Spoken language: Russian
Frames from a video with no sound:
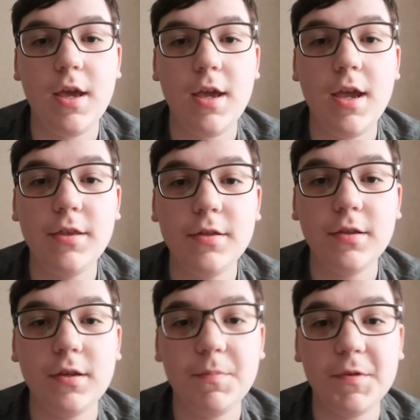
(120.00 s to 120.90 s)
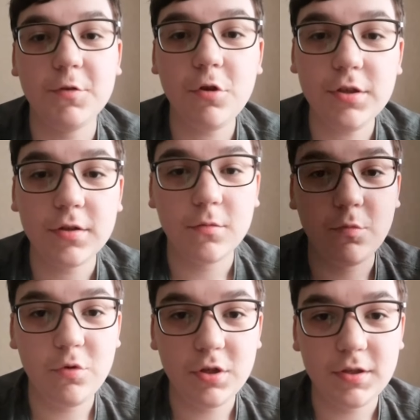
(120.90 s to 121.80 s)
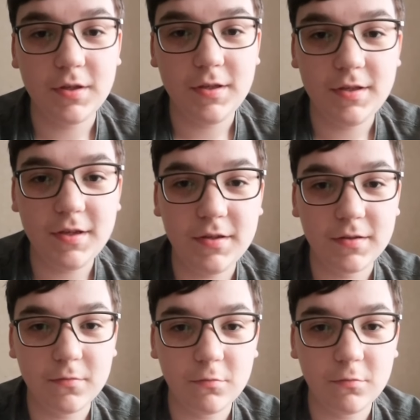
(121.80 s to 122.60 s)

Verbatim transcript: Этот эпизод будет идти,